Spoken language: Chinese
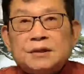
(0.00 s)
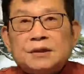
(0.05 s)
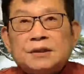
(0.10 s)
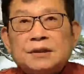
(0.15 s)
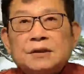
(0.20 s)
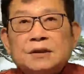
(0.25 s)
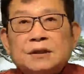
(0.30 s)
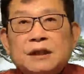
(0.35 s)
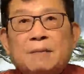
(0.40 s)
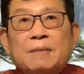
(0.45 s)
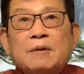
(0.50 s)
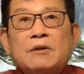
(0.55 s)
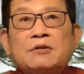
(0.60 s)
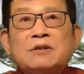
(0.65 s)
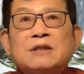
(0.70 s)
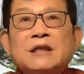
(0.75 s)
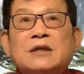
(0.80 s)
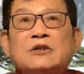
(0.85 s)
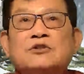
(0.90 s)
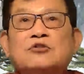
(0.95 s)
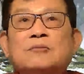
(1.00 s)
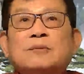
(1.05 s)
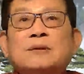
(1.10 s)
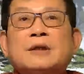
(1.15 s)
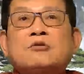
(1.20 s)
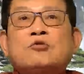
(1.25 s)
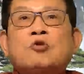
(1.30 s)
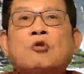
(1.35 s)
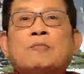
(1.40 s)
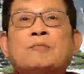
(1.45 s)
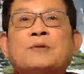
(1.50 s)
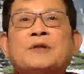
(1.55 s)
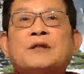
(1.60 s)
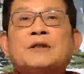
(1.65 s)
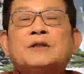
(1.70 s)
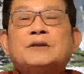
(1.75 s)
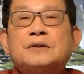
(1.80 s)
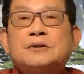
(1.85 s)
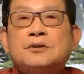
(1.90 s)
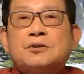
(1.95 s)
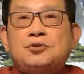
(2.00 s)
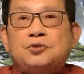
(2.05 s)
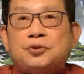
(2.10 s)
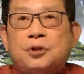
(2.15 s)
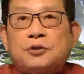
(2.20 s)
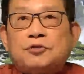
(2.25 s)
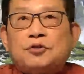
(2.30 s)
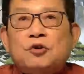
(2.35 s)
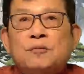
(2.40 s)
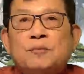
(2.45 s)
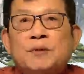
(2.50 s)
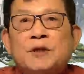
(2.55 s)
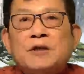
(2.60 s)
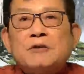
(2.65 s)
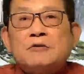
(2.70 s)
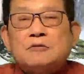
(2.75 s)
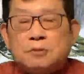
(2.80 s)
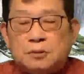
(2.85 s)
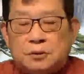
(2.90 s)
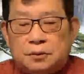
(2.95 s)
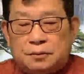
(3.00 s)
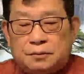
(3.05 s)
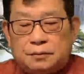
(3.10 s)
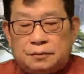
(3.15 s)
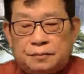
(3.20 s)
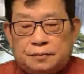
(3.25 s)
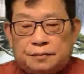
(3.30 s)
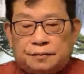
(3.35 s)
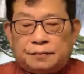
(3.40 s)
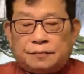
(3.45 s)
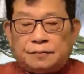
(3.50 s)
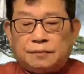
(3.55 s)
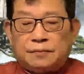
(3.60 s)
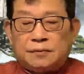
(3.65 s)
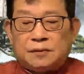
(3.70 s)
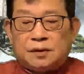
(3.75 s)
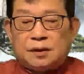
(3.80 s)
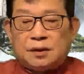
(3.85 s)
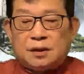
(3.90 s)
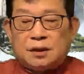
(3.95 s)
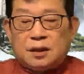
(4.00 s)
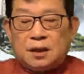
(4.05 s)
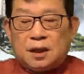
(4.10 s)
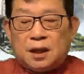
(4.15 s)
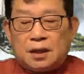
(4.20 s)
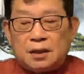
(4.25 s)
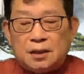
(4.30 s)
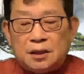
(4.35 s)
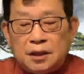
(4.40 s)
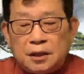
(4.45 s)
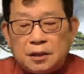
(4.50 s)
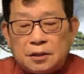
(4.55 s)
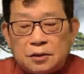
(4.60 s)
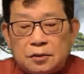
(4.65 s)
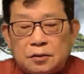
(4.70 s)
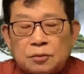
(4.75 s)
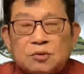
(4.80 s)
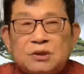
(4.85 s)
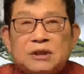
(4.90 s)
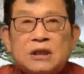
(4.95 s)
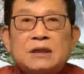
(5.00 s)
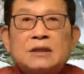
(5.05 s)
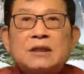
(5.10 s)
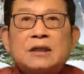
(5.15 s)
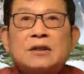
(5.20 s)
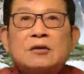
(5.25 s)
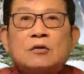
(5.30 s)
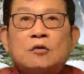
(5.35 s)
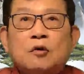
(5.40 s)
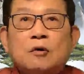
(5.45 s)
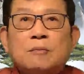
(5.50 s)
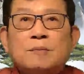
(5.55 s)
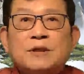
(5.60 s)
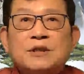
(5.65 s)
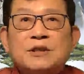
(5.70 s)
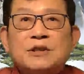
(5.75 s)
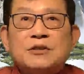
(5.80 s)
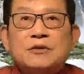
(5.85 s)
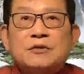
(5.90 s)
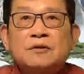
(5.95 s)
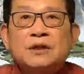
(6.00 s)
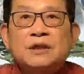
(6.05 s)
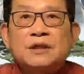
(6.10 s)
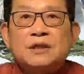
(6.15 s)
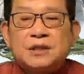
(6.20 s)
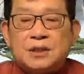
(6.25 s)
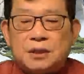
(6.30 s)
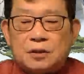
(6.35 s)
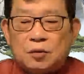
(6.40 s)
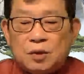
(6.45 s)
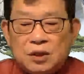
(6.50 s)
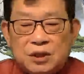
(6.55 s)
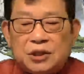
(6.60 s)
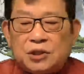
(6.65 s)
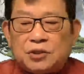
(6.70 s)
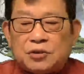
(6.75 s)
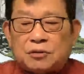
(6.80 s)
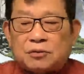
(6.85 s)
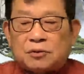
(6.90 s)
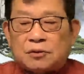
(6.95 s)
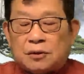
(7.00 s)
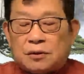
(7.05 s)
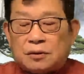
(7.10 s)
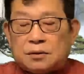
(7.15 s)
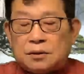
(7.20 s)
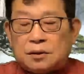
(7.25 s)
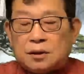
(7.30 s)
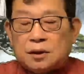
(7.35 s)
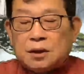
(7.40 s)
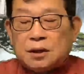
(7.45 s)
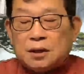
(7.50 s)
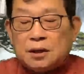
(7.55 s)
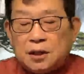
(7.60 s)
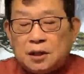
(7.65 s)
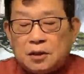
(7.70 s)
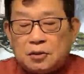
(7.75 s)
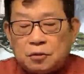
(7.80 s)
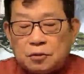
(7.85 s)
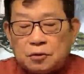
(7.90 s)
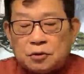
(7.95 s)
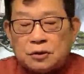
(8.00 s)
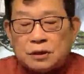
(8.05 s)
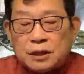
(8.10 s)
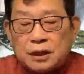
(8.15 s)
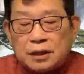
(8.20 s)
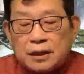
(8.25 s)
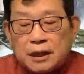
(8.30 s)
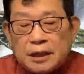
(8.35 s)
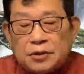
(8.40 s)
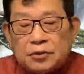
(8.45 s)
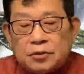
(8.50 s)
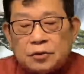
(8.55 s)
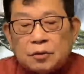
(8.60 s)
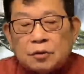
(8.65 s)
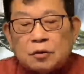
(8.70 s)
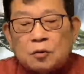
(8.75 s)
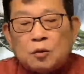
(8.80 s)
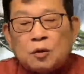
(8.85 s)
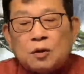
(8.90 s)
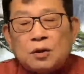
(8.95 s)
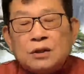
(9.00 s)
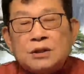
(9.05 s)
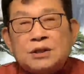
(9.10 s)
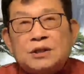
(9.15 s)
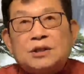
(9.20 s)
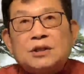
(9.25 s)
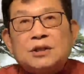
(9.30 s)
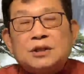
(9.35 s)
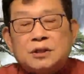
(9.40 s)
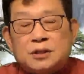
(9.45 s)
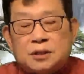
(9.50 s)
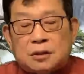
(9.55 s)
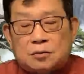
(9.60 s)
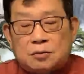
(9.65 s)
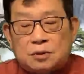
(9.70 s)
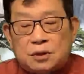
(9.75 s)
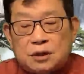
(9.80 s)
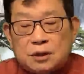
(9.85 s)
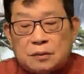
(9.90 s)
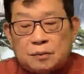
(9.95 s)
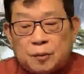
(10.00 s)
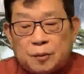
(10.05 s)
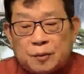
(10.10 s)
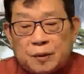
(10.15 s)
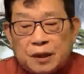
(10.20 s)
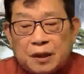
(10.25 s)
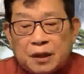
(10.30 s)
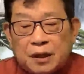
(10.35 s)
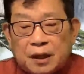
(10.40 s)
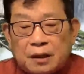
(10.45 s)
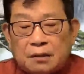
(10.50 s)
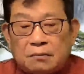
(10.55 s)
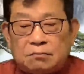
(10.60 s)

他们国家也做不到脱贫，绝对贫困，嗯。而印度现在的货币金融体系危机重重，印度存在着严重的国际收支不平衡。